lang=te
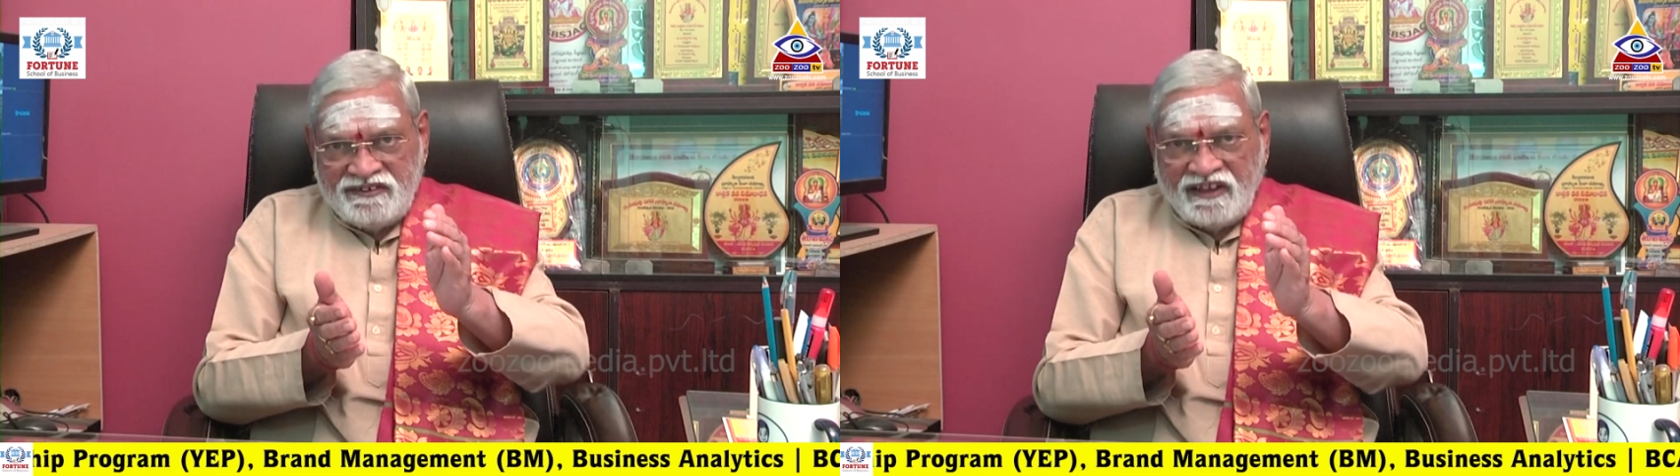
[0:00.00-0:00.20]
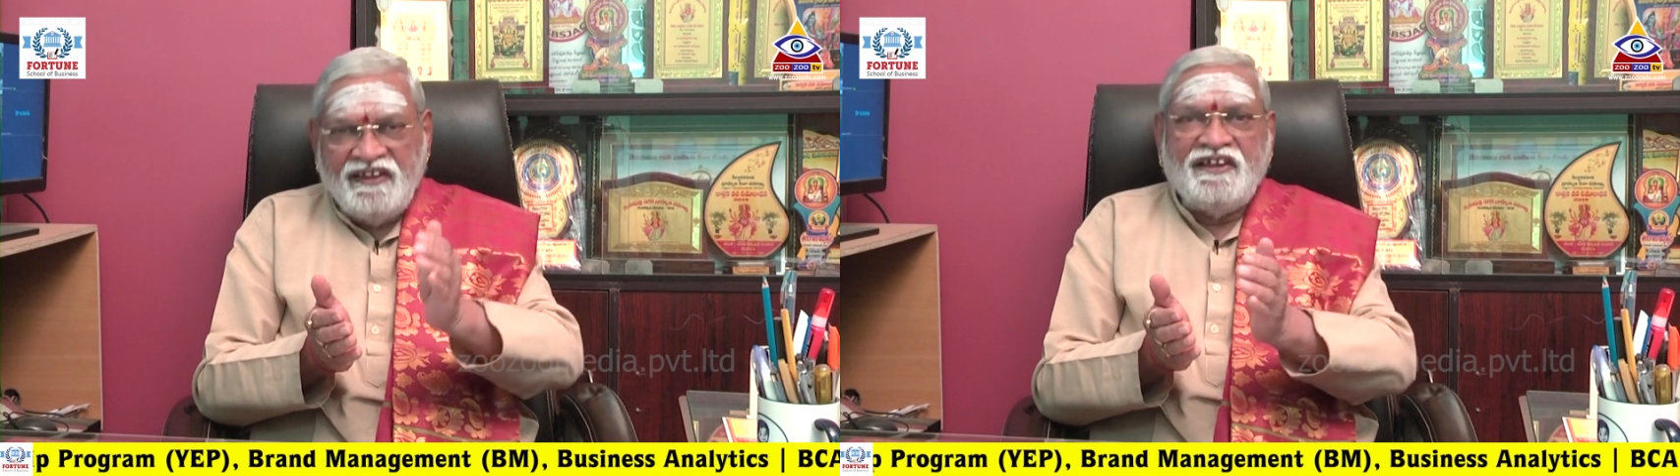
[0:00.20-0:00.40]

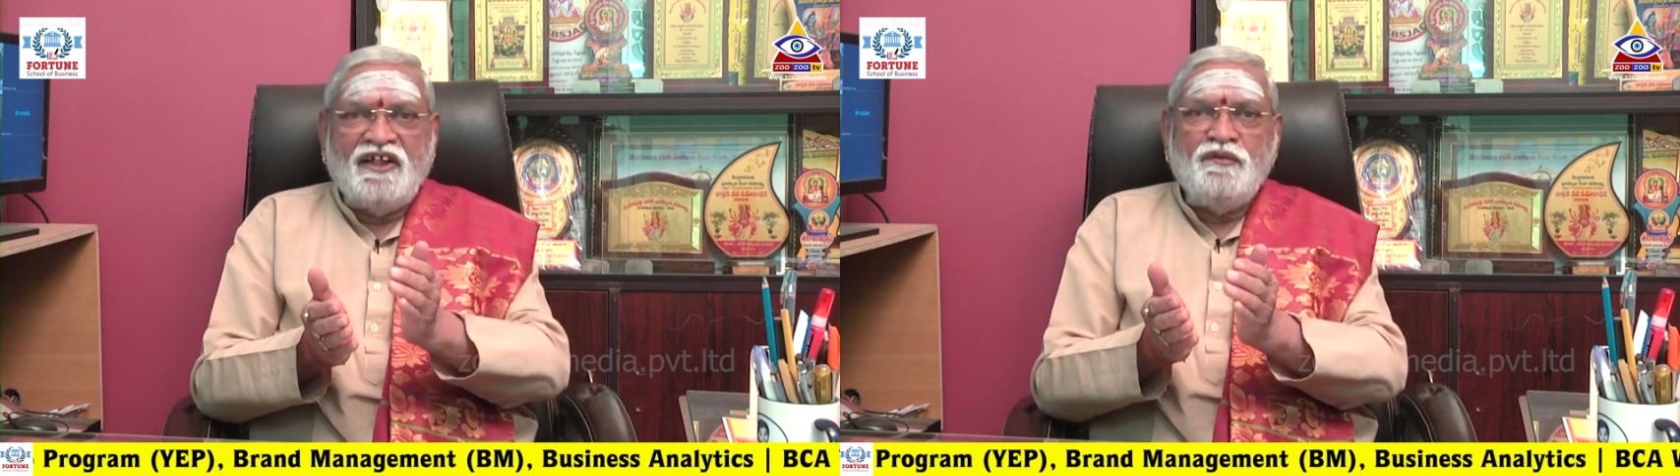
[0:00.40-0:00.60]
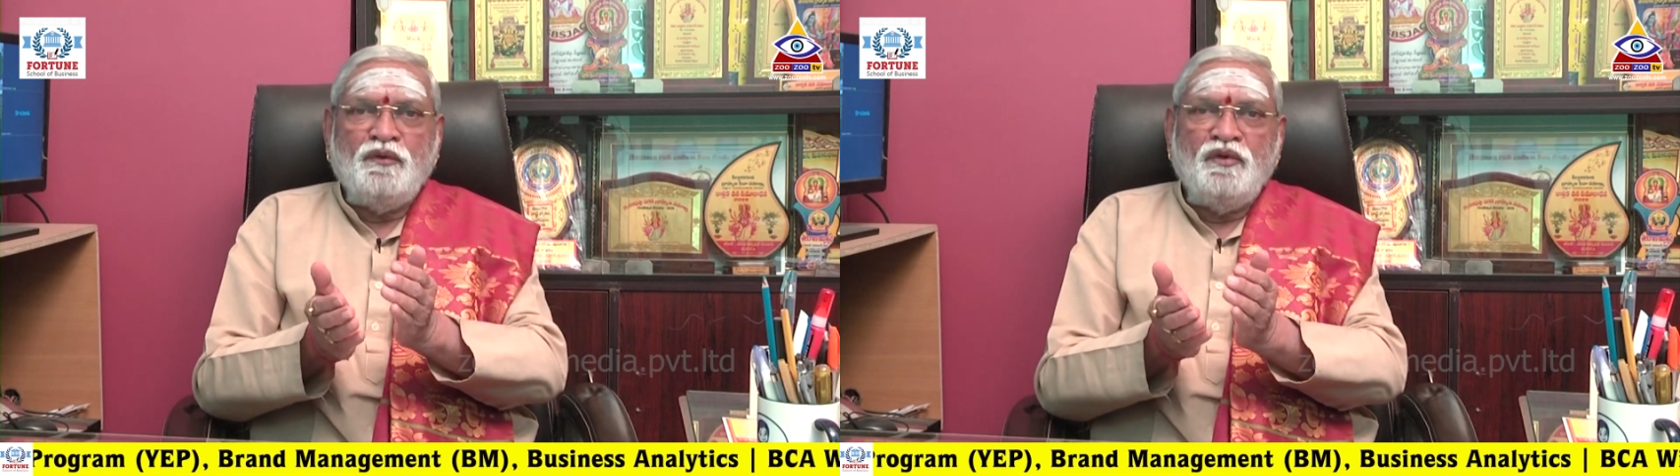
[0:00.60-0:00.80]
చలి
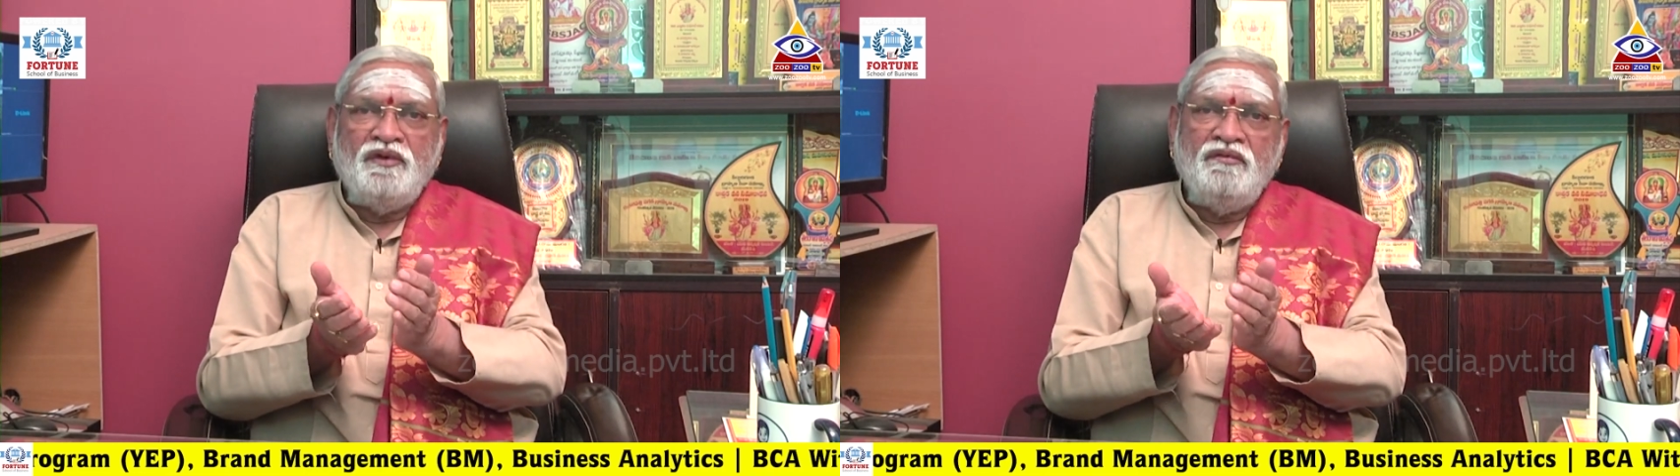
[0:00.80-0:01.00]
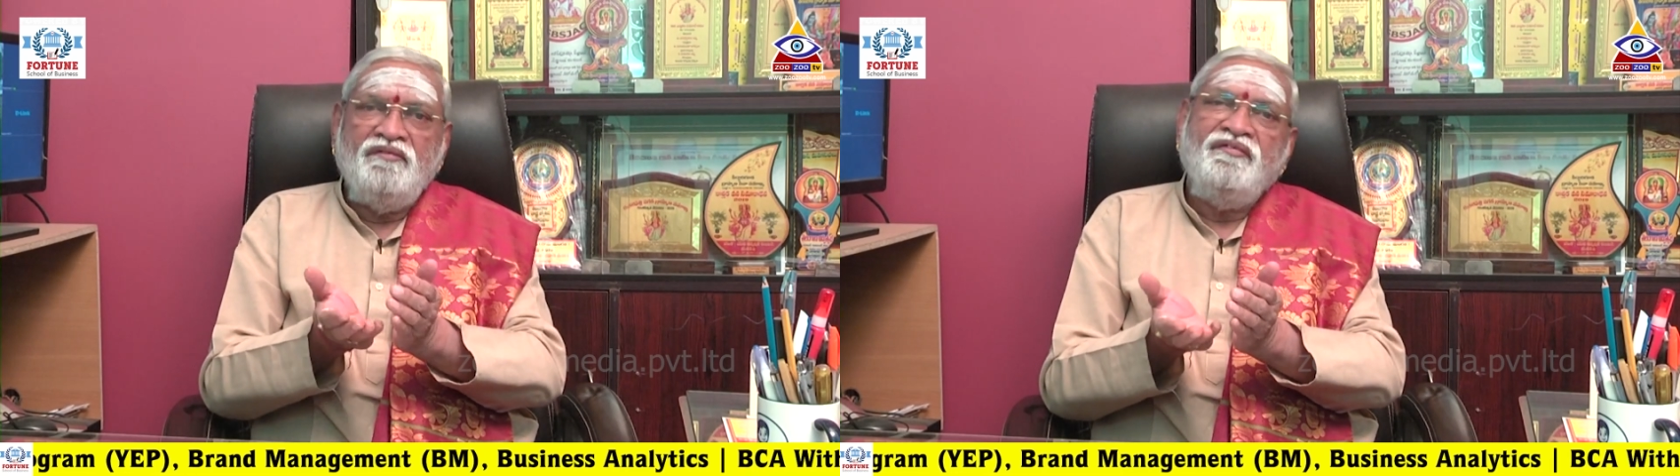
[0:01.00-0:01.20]

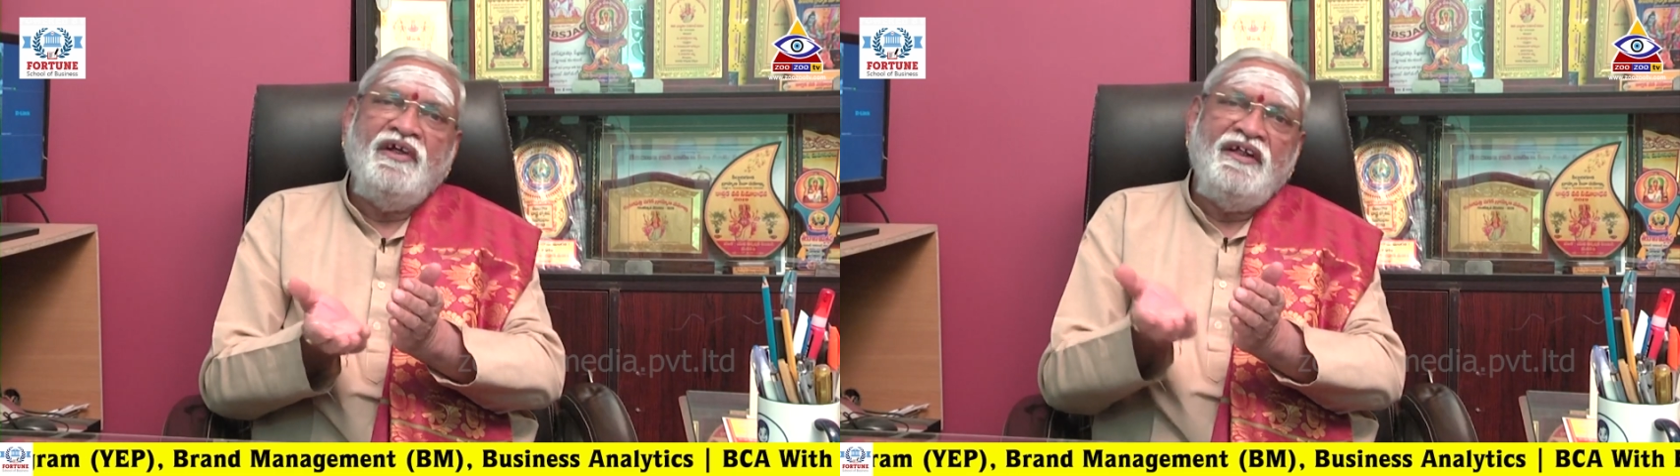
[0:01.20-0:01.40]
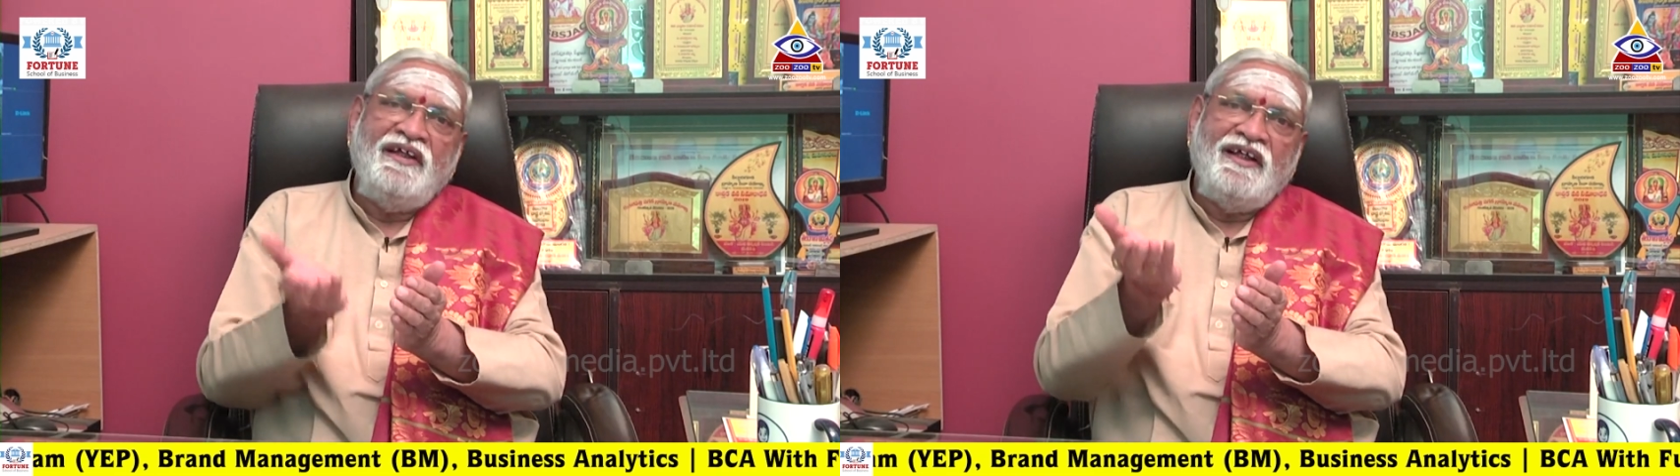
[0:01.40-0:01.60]
తగ్గిపోవడం
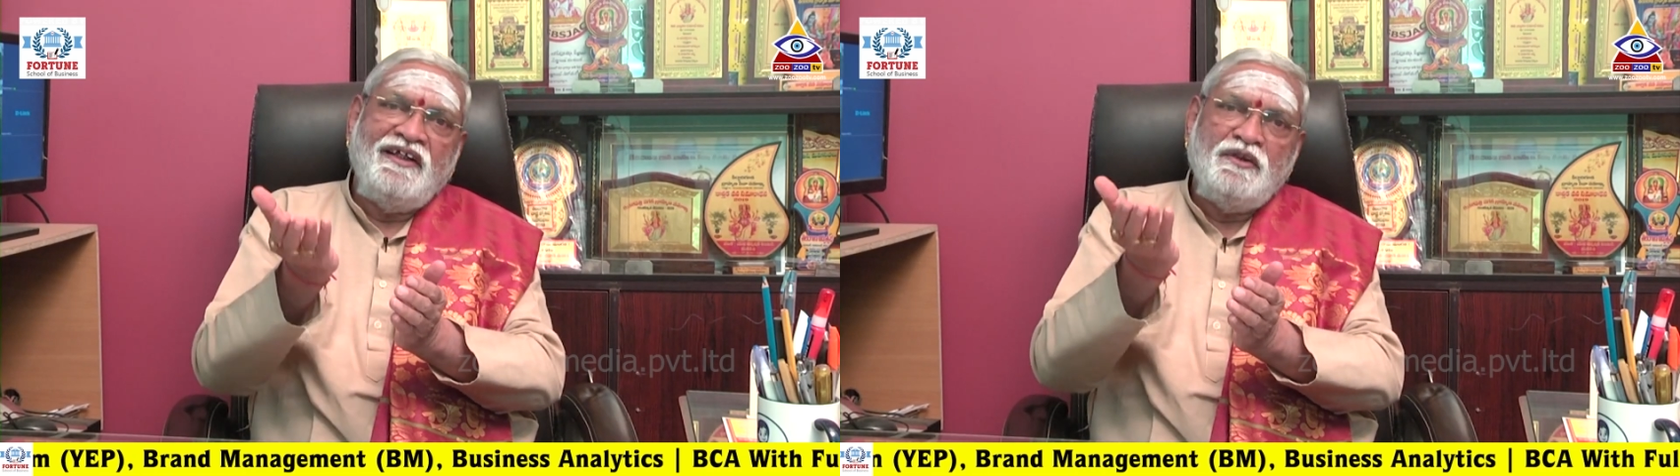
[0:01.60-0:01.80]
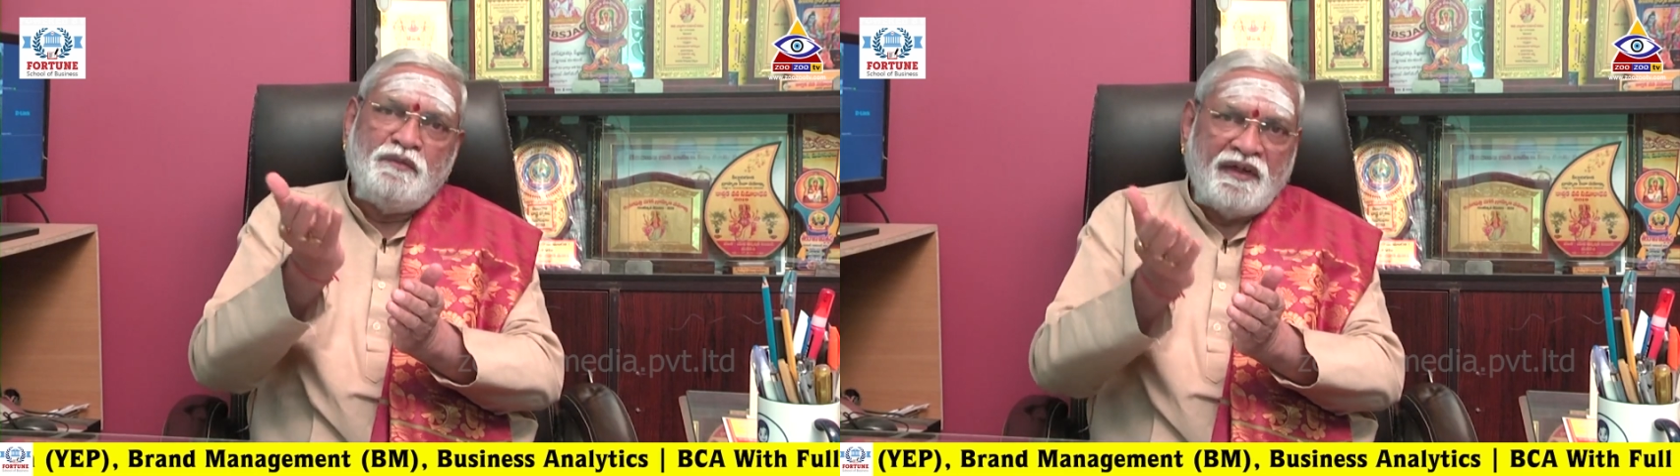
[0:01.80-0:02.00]
వేడి
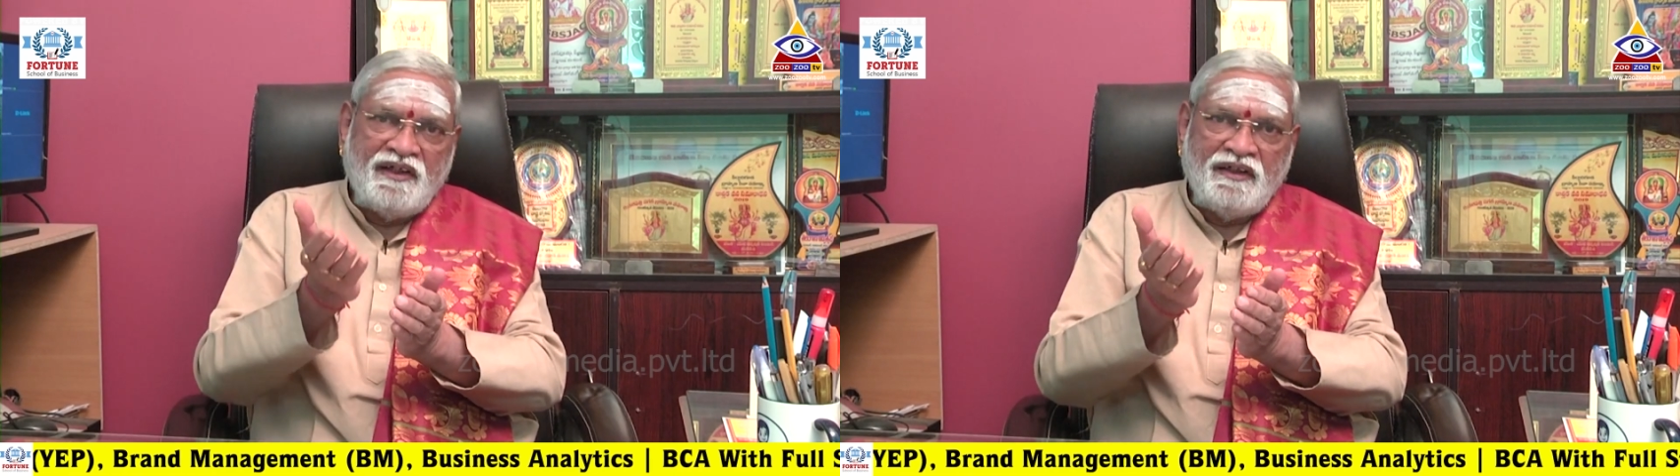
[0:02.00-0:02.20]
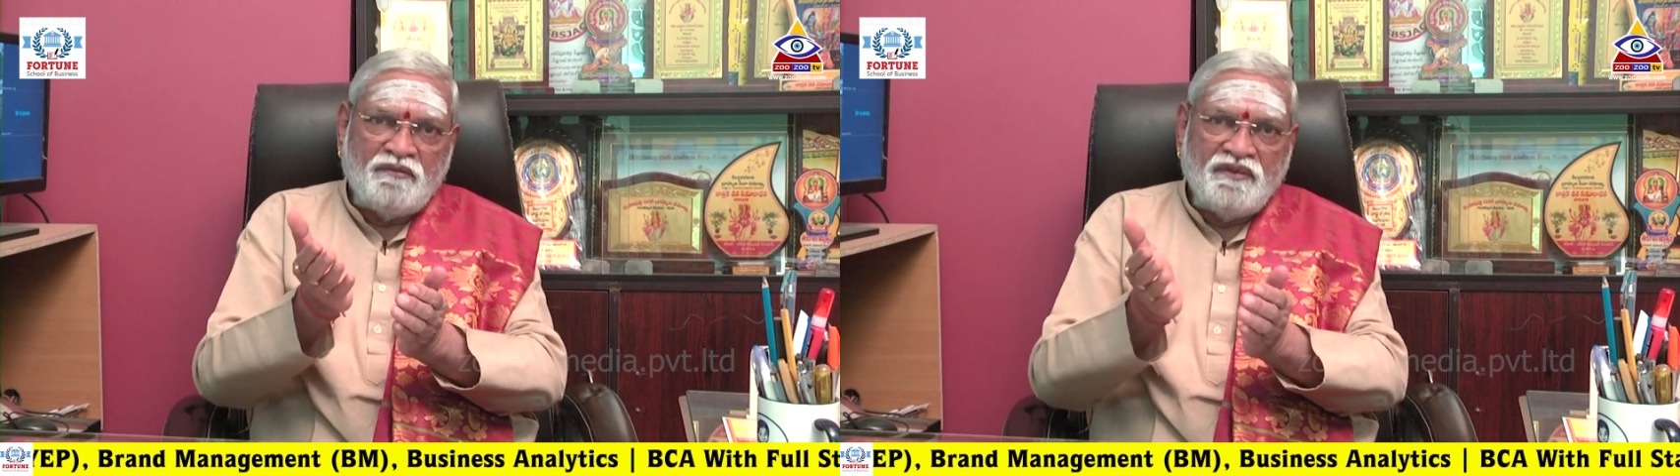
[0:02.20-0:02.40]
అనేది
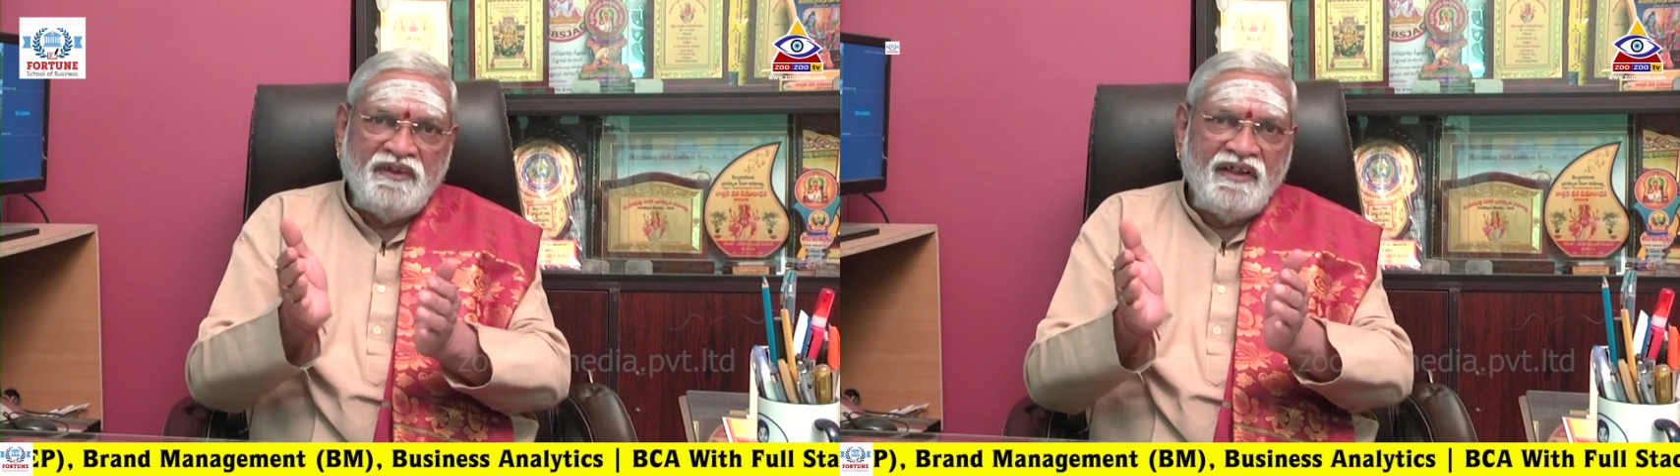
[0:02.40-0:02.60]
పెరగటం